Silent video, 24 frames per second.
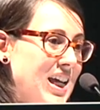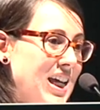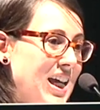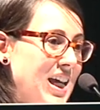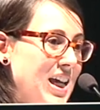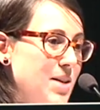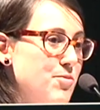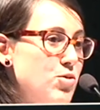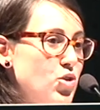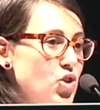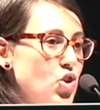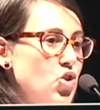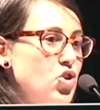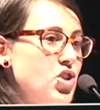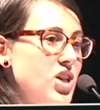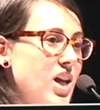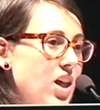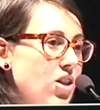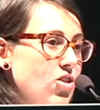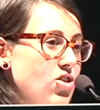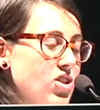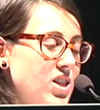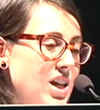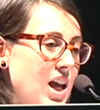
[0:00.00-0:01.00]
hemos
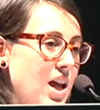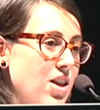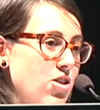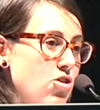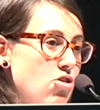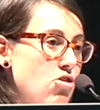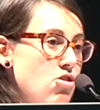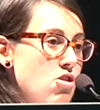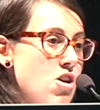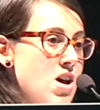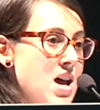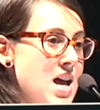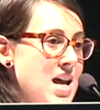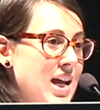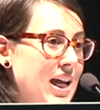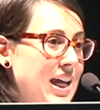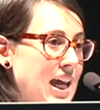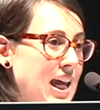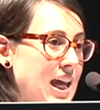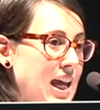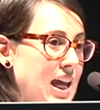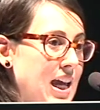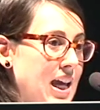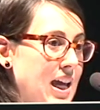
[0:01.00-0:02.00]
conseguido este año
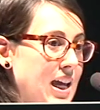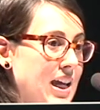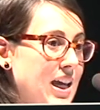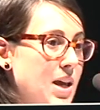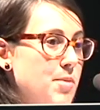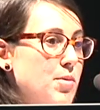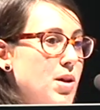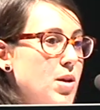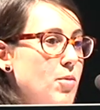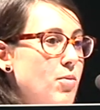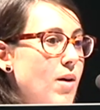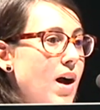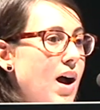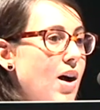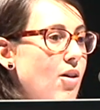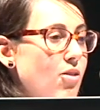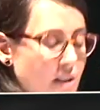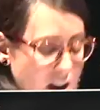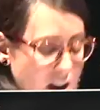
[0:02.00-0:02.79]
que, Bilbao